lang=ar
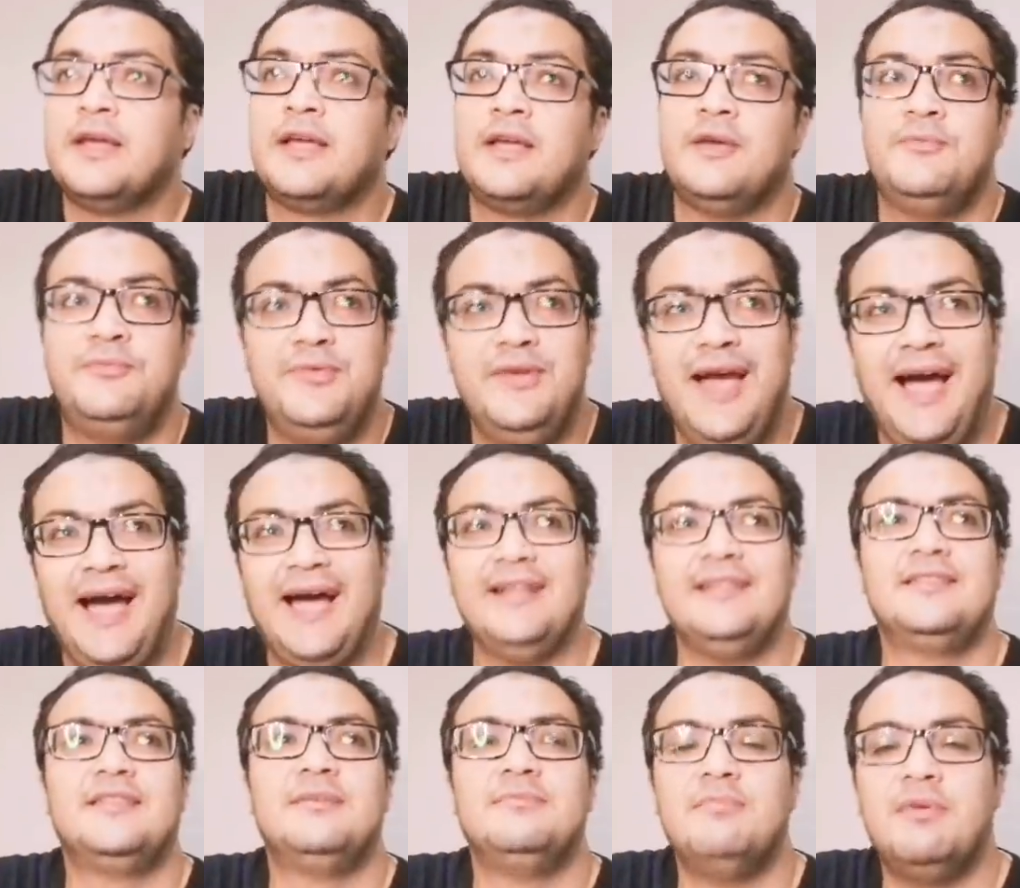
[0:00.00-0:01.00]
كان في
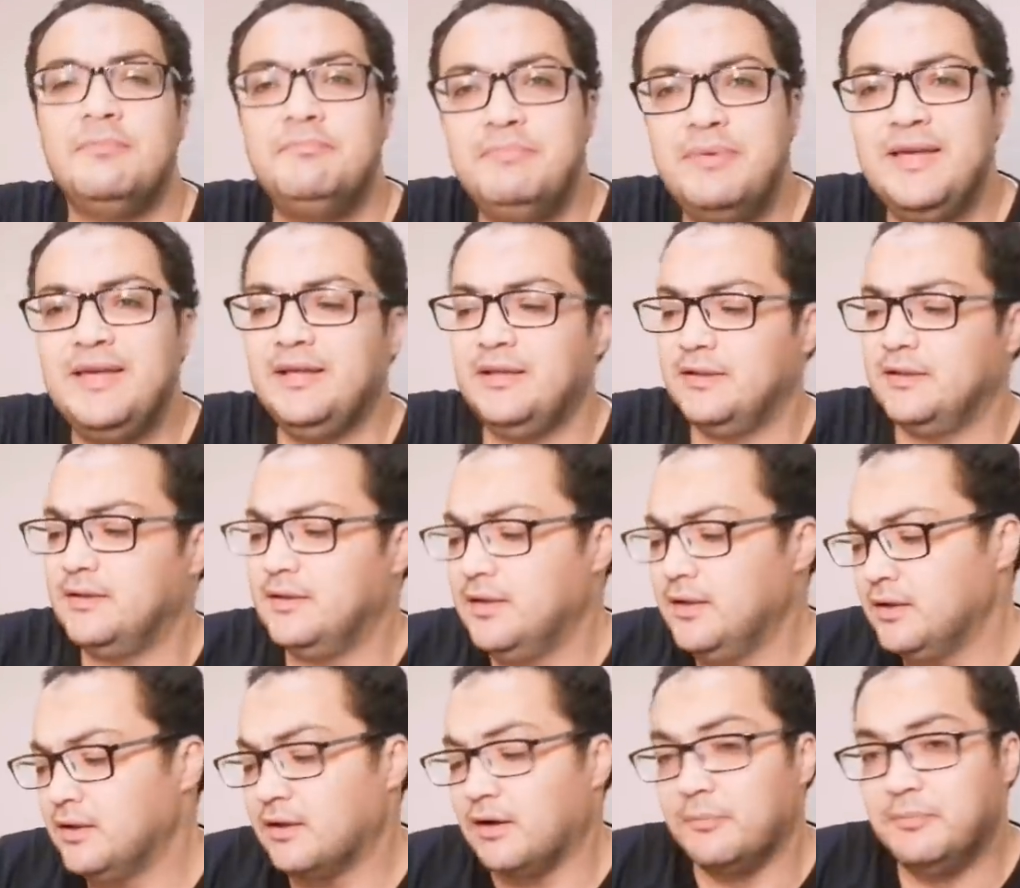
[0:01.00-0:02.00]
حد ما بين
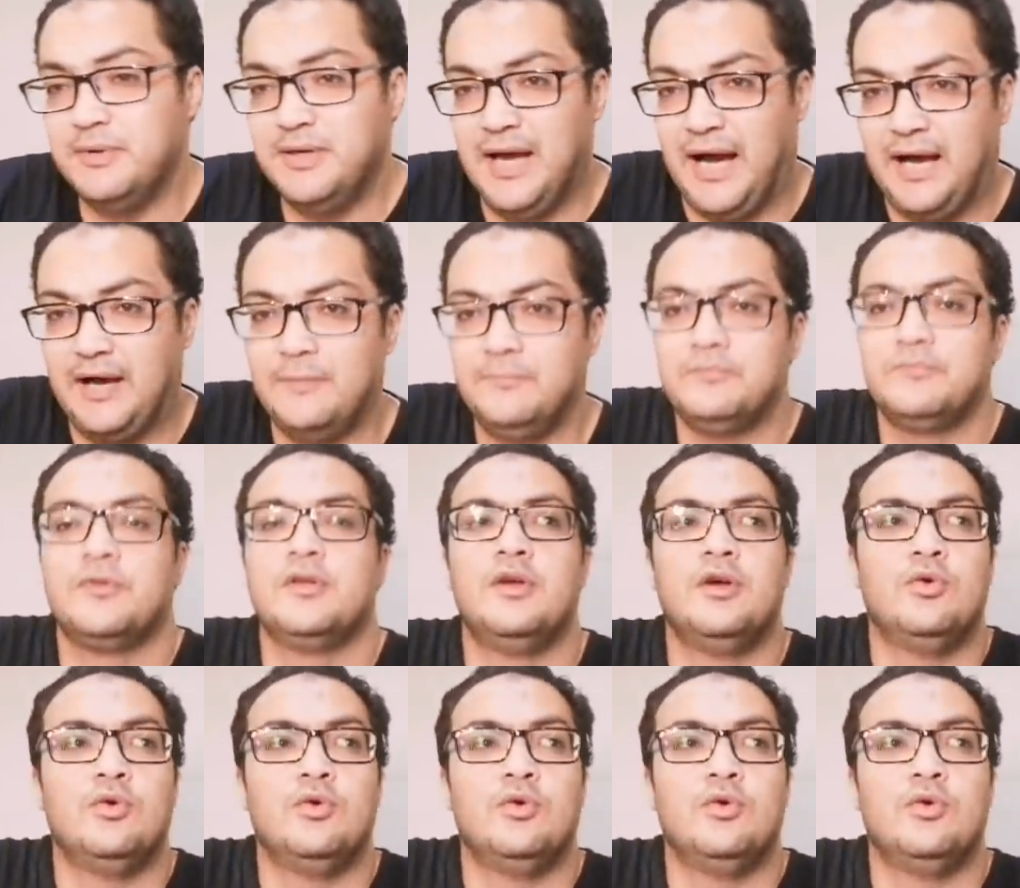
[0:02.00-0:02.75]
ربيعه